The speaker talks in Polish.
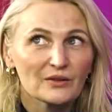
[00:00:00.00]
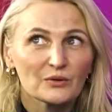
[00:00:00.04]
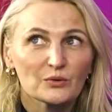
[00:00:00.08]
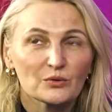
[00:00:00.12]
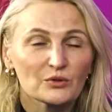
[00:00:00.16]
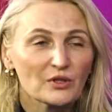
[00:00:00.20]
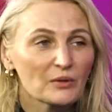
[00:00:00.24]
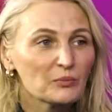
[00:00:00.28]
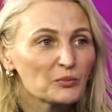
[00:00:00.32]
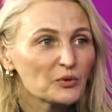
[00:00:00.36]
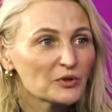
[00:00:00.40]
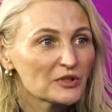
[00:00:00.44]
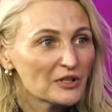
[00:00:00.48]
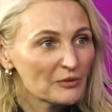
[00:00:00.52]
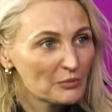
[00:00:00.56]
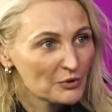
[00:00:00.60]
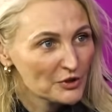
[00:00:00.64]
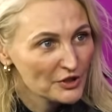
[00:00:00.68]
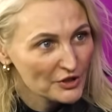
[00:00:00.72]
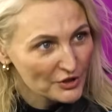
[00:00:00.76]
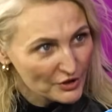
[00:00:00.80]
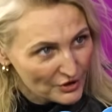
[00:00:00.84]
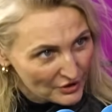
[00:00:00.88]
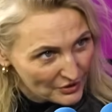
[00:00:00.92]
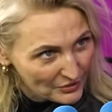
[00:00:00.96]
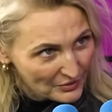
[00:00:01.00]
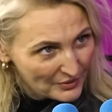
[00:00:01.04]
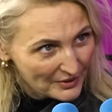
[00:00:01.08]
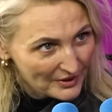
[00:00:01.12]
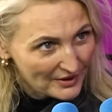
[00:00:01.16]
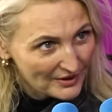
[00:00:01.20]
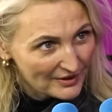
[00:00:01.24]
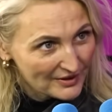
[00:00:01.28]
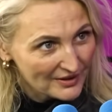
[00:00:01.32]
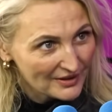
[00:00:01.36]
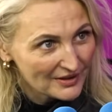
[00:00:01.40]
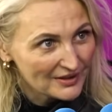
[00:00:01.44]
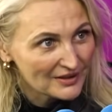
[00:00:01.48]
już tę płytę
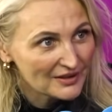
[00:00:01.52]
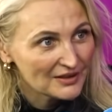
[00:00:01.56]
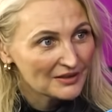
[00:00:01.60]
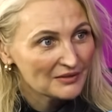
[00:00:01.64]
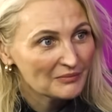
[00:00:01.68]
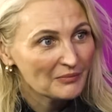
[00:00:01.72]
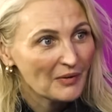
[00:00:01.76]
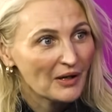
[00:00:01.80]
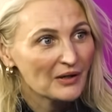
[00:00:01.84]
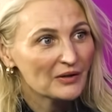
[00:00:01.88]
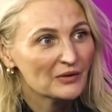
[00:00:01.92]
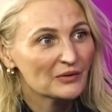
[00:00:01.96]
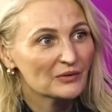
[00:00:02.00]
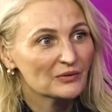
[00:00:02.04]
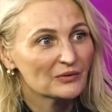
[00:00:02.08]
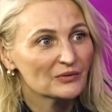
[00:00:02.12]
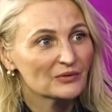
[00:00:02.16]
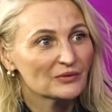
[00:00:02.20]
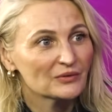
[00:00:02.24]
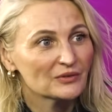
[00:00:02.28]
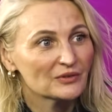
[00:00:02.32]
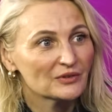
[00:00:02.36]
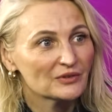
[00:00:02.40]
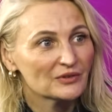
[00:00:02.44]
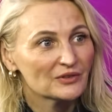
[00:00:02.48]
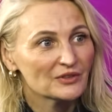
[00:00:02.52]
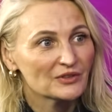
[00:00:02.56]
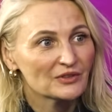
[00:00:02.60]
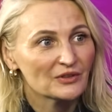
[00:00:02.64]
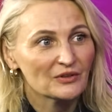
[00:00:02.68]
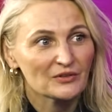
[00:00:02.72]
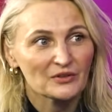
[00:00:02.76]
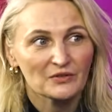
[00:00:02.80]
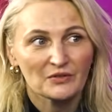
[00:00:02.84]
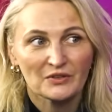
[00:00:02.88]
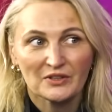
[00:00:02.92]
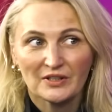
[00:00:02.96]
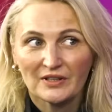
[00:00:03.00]
przeżyły i mają z
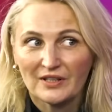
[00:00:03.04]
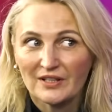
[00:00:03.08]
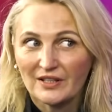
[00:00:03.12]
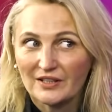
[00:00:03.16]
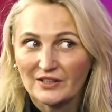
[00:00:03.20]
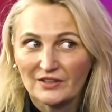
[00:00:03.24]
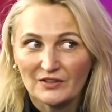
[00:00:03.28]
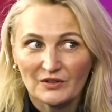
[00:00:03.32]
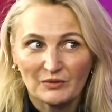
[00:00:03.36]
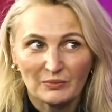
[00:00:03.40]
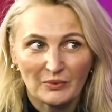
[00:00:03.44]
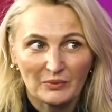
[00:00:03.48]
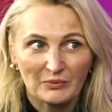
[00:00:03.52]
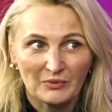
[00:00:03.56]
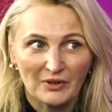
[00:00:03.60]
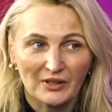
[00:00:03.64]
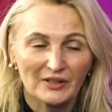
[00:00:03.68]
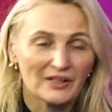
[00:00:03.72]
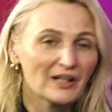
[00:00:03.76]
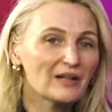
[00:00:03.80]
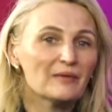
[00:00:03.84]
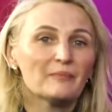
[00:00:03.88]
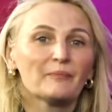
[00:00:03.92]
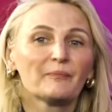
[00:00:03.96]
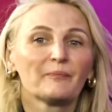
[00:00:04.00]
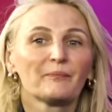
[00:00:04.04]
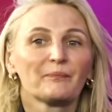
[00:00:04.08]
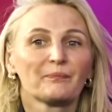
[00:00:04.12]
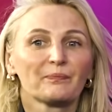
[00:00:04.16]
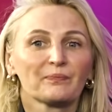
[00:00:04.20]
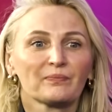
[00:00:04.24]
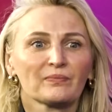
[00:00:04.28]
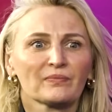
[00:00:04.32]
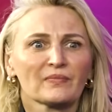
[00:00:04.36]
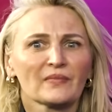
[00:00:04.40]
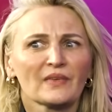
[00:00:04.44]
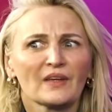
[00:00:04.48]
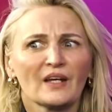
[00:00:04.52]
nią związane jakieś wspomnienia,
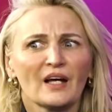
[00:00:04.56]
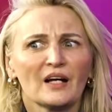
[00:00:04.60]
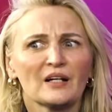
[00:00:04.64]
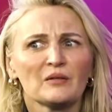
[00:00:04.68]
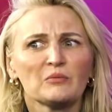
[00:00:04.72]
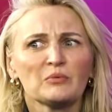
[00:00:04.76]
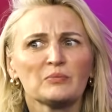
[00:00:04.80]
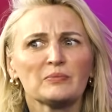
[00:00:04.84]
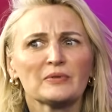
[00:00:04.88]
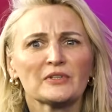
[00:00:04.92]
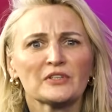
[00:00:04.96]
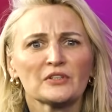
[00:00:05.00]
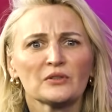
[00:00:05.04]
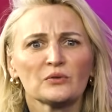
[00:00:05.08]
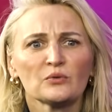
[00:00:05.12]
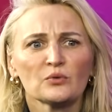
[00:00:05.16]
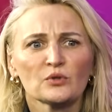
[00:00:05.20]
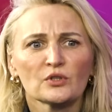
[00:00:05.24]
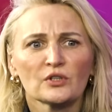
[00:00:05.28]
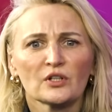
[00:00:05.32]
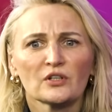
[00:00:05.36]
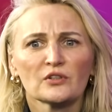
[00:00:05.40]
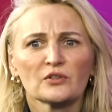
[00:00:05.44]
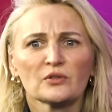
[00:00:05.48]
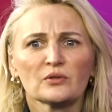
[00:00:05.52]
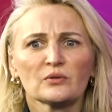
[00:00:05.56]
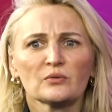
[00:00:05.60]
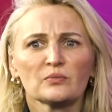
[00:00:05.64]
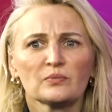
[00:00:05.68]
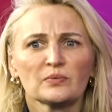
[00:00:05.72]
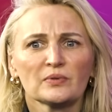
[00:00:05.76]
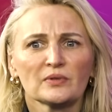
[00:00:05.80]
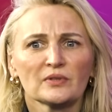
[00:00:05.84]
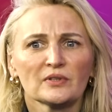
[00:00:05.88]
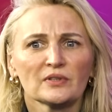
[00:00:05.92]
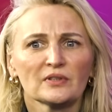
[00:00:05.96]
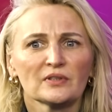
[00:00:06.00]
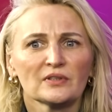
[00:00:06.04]
albo bardzo dużo
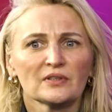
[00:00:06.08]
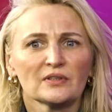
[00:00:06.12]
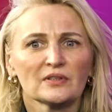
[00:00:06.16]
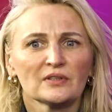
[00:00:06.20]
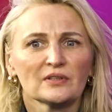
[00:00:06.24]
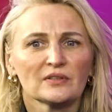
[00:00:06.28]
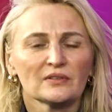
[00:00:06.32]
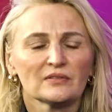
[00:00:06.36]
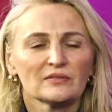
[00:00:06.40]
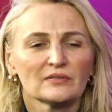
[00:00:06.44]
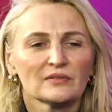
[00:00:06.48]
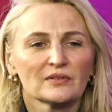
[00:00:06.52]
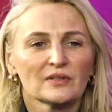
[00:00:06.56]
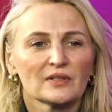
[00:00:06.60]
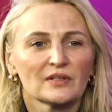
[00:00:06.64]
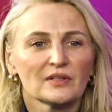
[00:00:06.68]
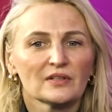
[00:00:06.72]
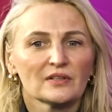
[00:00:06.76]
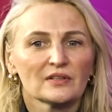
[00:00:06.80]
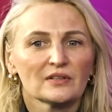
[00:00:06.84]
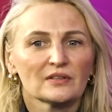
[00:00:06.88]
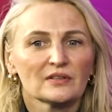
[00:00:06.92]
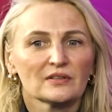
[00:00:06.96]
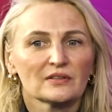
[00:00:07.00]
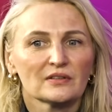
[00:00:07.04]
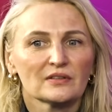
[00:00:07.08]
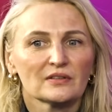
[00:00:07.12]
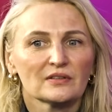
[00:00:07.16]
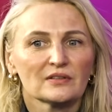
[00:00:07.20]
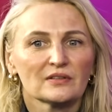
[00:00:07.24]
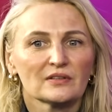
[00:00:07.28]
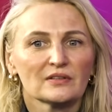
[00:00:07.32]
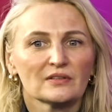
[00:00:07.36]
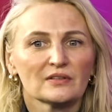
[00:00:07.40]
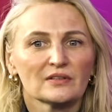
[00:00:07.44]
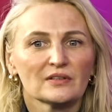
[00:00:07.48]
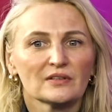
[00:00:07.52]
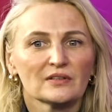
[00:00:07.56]
osób, y,
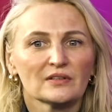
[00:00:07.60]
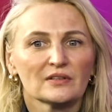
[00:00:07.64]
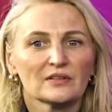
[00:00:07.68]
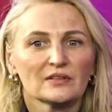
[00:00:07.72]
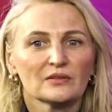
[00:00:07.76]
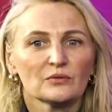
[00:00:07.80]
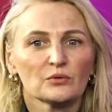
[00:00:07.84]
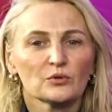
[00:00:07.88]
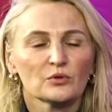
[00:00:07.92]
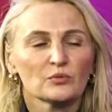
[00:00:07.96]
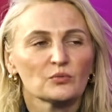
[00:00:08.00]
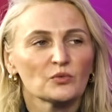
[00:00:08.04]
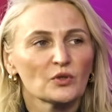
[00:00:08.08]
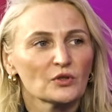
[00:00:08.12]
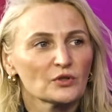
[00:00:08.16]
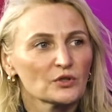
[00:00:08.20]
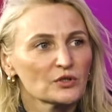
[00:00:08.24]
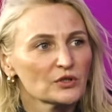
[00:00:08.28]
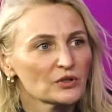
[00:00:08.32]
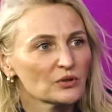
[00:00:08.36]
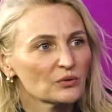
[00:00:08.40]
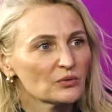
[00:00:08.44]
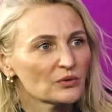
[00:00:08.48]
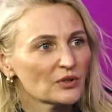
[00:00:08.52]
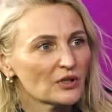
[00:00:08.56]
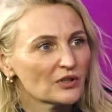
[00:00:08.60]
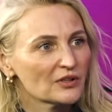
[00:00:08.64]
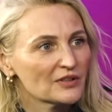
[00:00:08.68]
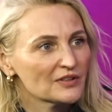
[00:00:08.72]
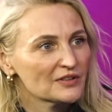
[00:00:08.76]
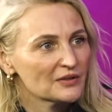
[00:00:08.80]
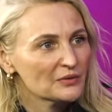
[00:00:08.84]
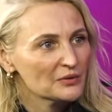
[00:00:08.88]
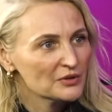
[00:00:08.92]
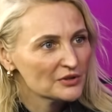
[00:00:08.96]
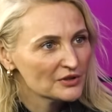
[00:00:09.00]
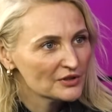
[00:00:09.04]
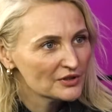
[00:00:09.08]
y, dużo młodszych, które
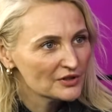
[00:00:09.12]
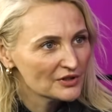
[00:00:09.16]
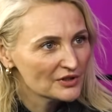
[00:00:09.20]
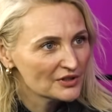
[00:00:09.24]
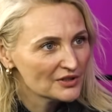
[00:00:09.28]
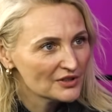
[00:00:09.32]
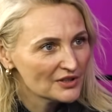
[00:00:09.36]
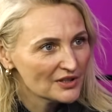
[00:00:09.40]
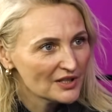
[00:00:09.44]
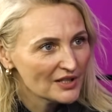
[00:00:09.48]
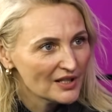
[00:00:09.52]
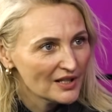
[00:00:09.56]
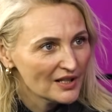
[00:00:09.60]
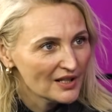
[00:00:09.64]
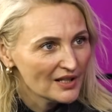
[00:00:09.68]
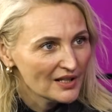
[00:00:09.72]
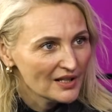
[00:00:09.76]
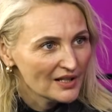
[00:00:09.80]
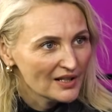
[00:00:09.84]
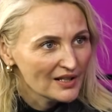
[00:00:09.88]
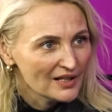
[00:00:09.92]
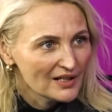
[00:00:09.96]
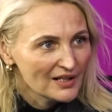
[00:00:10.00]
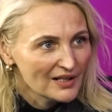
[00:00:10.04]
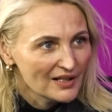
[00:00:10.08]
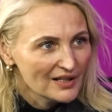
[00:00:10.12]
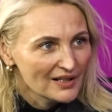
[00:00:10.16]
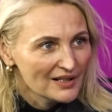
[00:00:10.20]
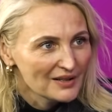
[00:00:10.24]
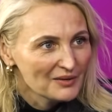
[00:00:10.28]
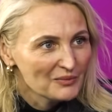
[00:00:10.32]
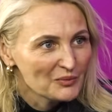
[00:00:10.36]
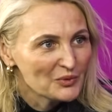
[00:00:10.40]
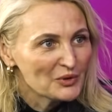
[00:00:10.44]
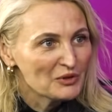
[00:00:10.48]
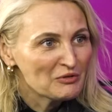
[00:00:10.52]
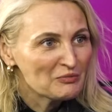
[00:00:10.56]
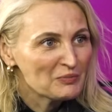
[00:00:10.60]
okazało się, że jeszcze mhm.
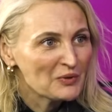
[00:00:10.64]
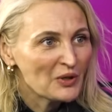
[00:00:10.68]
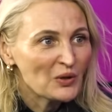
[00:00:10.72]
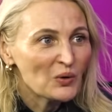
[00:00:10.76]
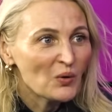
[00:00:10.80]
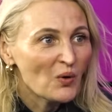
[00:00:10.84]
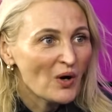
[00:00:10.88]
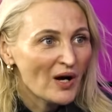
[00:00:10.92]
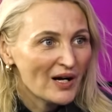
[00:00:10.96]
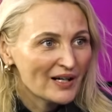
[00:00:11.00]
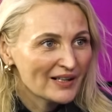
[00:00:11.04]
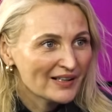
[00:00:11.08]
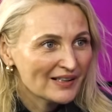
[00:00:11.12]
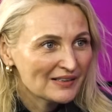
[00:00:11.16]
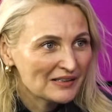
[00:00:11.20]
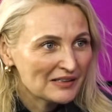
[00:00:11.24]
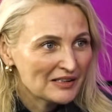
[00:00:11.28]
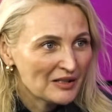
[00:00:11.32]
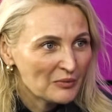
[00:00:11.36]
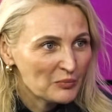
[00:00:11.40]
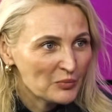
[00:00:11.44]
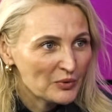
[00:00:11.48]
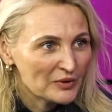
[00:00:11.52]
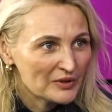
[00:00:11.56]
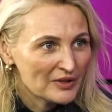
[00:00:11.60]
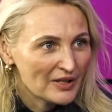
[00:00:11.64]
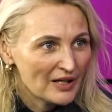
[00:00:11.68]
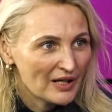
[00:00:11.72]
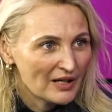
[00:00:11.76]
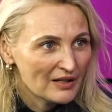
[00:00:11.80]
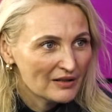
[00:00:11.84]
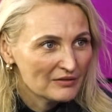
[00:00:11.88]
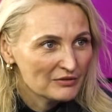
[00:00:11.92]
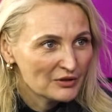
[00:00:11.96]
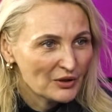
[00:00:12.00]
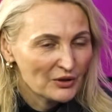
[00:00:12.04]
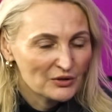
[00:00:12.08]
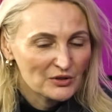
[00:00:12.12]
były w pieluchach, kiedy ta
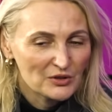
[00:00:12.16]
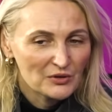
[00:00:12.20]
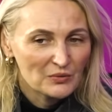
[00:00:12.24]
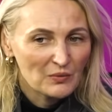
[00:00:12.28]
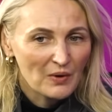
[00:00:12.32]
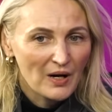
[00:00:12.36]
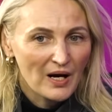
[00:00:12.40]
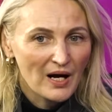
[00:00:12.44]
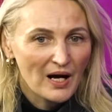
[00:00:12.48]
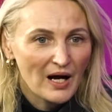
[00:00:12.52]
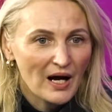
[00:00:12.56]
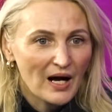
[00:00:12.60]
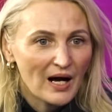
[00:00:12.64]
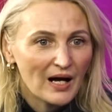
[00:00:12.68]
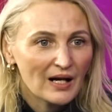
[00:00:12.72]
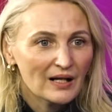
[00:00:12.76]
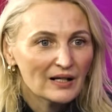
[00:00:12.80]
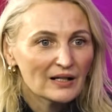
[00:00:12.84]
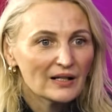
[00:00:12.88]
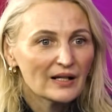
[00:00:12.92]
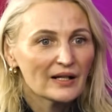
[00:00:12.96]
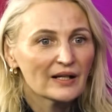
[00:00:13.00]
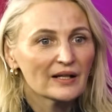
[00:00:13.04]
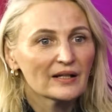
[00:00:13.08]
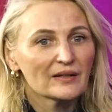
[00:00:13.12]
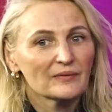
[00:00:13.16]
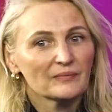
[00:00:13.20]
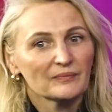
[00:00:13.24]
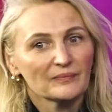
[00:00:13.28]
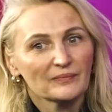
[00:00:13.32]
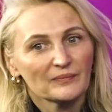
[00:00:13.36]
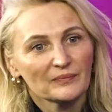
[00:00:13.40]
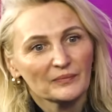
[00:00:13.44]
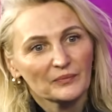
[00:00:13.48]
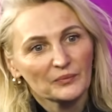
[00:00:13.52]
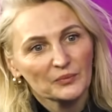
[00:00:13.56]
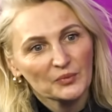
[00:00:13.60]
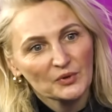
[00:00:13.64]
płyta wychodziła, ale
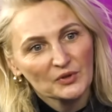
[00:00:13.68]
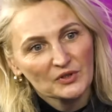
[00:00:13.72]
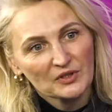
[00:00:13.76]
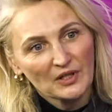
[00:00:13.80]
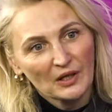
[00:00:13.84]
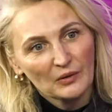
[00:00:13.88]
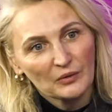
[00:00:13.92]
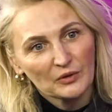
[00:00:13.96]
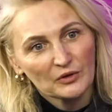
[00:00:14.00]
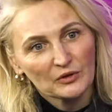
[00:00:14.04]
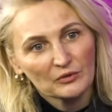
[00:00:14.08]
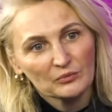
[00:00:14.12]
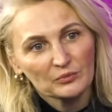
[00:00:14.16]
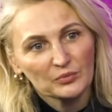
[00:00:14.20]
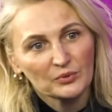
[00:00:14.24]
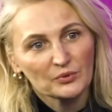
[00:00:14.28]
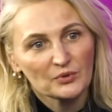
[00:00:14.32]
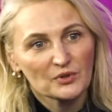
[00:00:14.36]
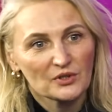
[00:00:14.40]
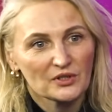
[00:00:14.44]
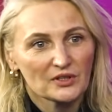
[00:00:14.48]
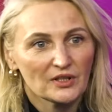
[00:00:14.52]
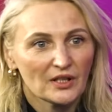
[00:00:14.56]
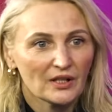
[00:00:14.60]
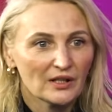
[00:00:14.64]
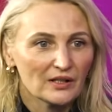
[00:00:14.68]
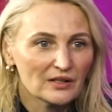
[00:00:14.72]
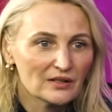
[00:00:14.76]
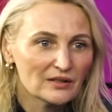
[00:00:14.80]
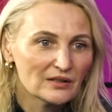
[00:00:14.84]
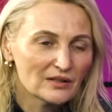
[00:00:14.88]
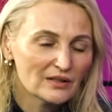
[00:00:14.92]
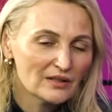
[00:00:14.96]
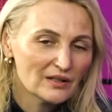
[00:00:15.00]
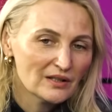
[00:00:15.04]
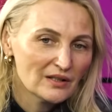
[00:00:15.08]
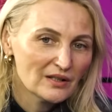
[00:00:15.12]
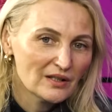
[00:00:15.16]
poznały ją
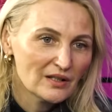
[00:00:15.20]
później